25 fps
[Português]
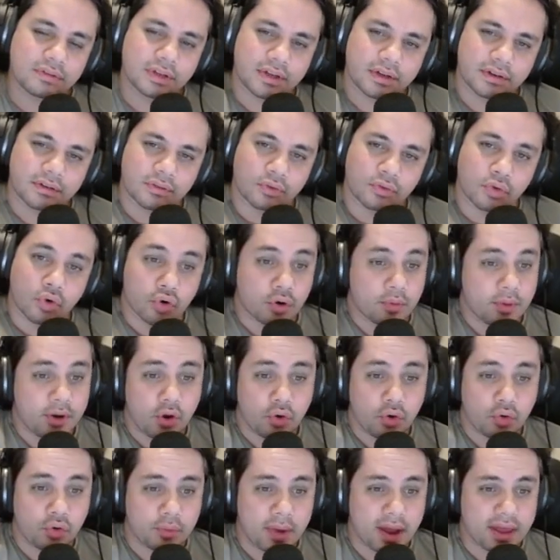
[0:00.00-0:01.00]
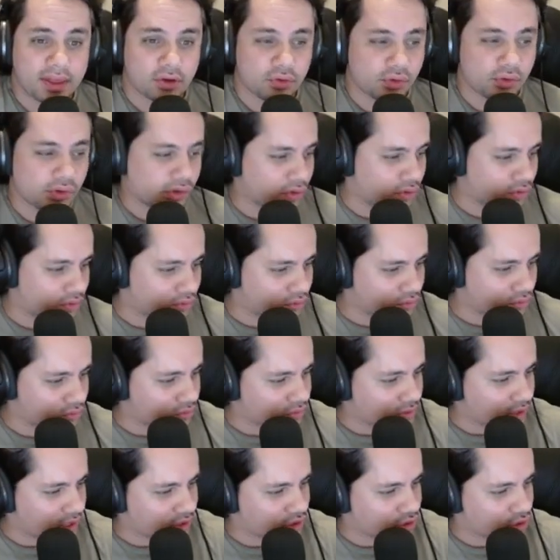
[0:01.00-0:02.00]
não. né? O Kurumada, não Kurumada gostou do, do,
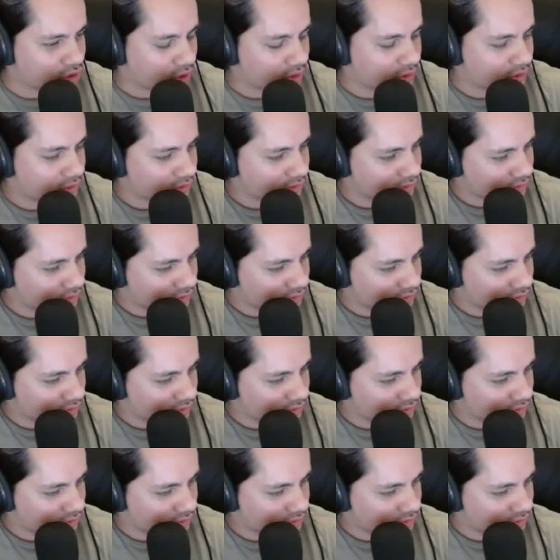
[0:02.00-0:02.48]
da Sean?